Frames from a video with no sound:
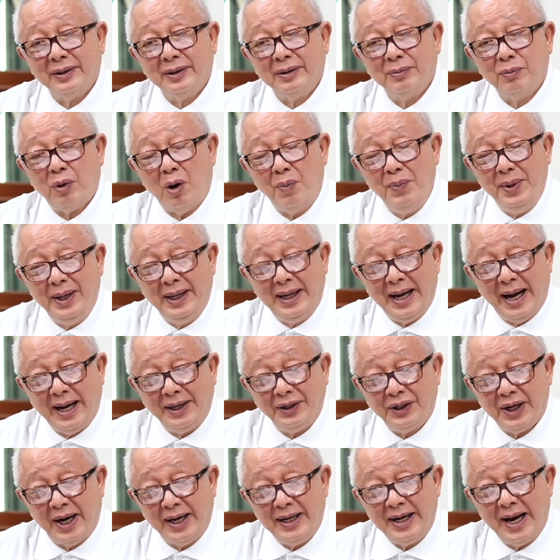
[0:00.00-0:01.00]
เพราะมีการ
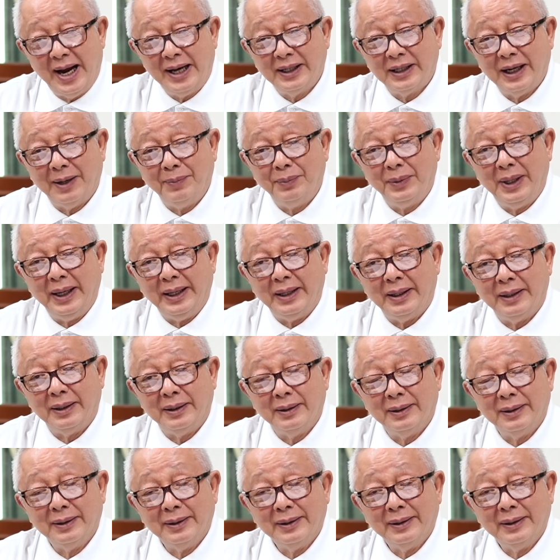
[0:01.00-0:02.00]
ใช้ยาเสพติด
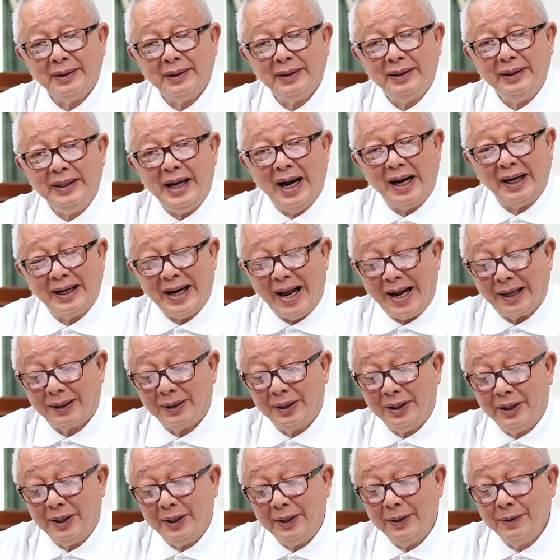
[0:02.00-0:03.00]
อย่างหนัก
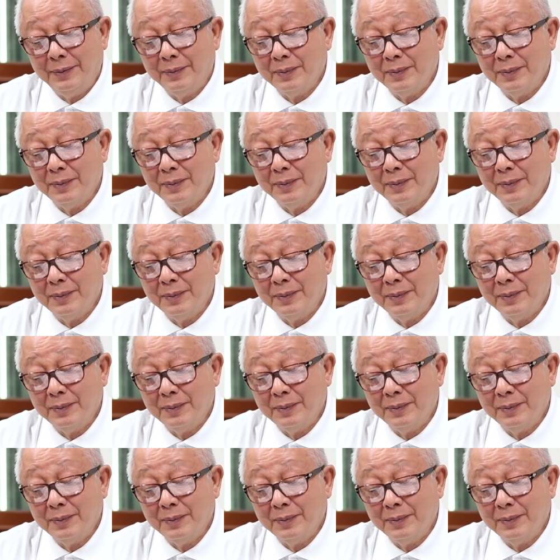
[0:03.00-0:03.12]
เลย